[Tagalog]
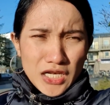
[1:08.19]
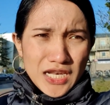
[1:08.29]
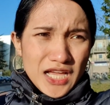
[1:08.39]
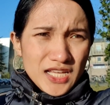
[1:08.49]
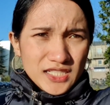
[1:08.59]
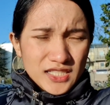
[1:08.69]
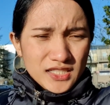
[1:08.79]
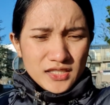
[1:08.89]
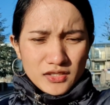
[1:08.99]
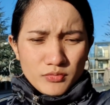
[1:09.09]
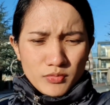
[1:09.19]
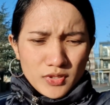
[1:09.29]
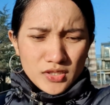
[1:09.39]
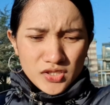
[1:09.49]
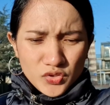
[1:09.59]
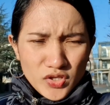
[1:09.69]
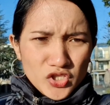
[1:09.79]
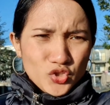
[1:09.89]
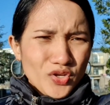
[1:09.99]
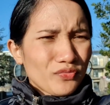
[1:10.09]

last menstruation, eh,